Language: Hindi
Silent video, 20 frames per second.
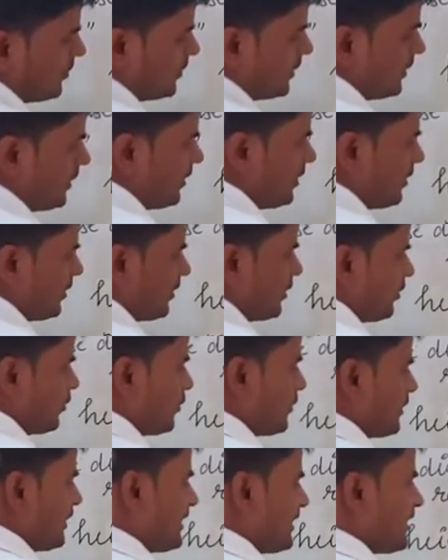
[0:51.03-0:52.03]
ठीक है ना
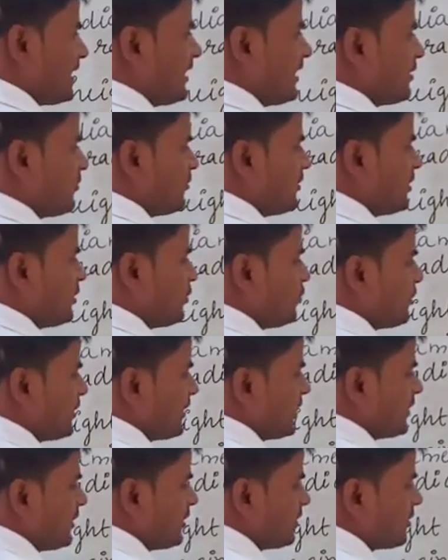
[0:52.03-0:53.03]
और नेट हाइट मेरी हो
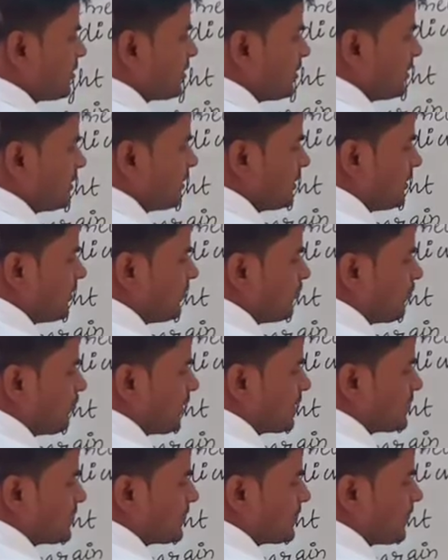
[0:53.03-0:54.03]
जाएगी थर्टी
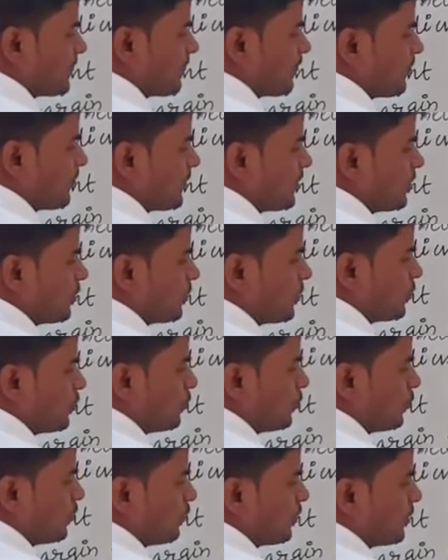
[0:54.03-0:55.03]
प्लस
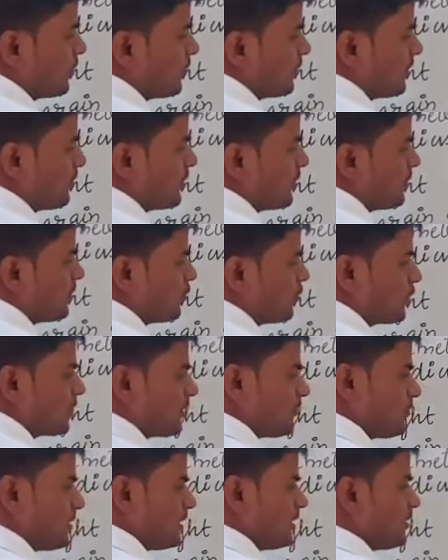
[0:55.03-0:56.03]
टू पॉइंट फाइव मेरी
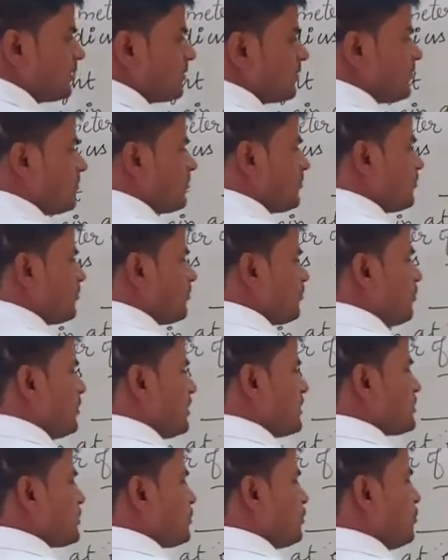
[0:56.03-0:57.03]
बॉटम में
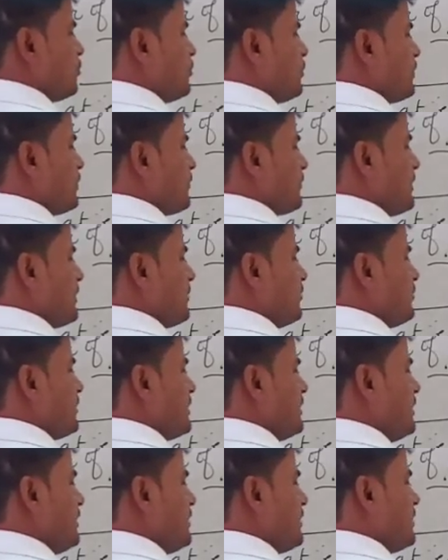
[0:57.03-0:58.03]
प्लस टू पॉइंट फाइव
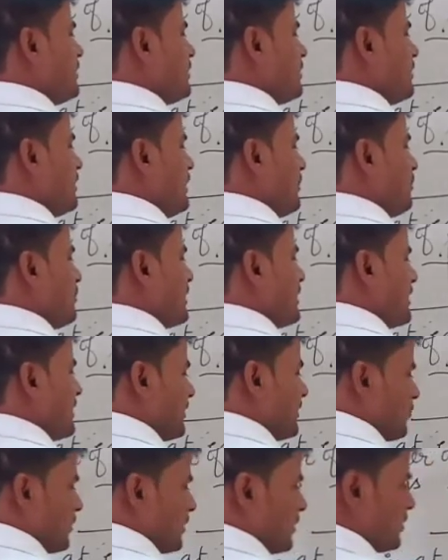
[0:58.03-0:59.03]
मेरी अपर
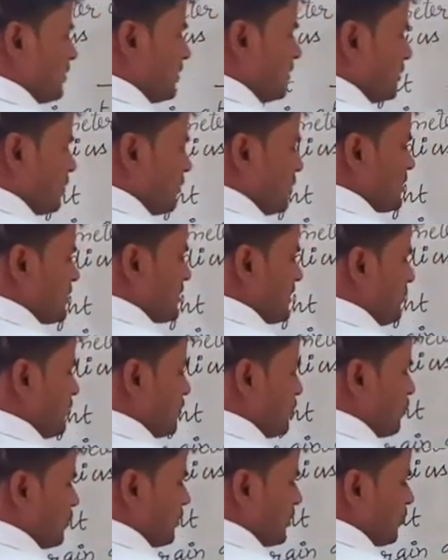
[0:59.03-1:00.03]
एंड पर इसका
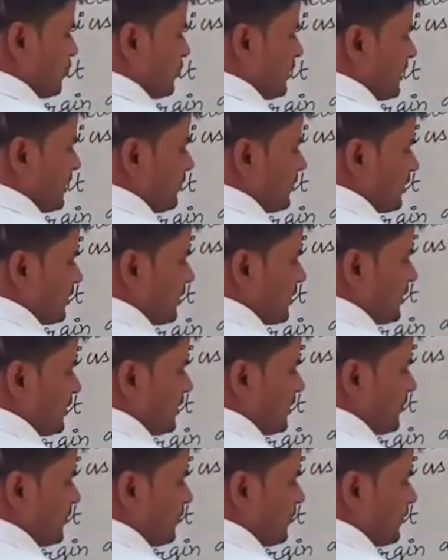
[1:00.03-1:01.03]
मतलब टोटल हो जाएगी मेरी
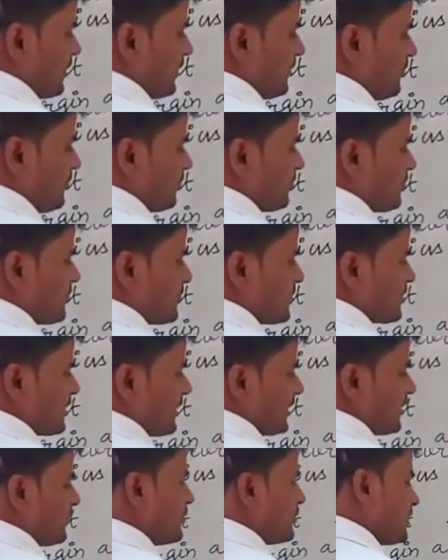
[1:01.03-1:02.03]
थर्टी फाइव
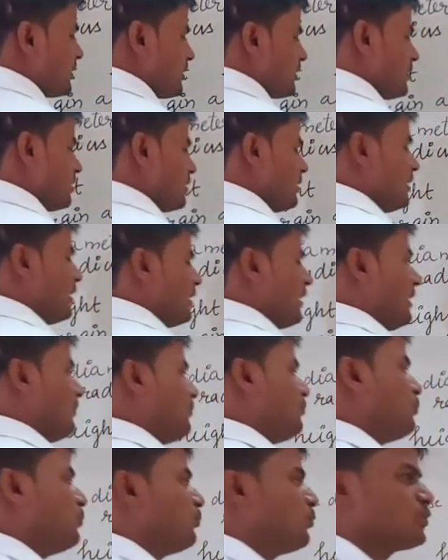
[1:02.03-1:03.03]
सेंटीमीटर
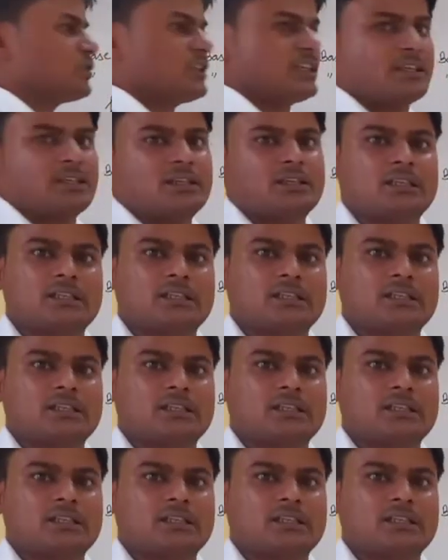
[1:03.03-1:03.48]
अब वो पूछ रहा है कि